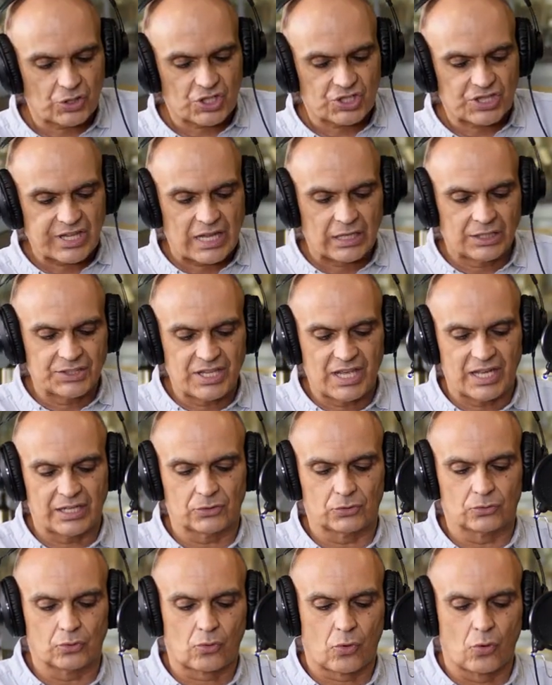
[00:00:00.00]
que está
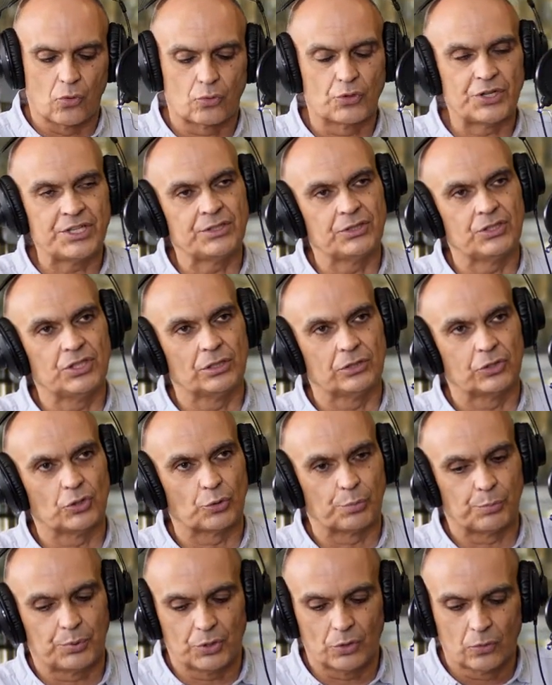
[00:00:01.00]
alinhado com o Green Deal
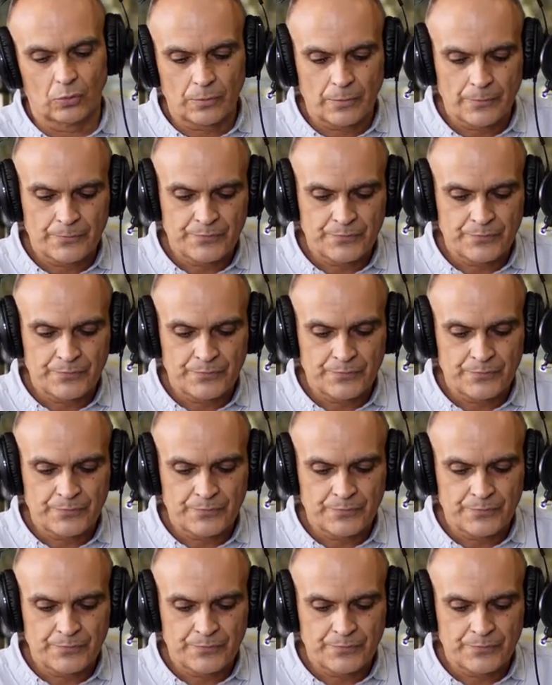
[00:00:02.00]
europeu,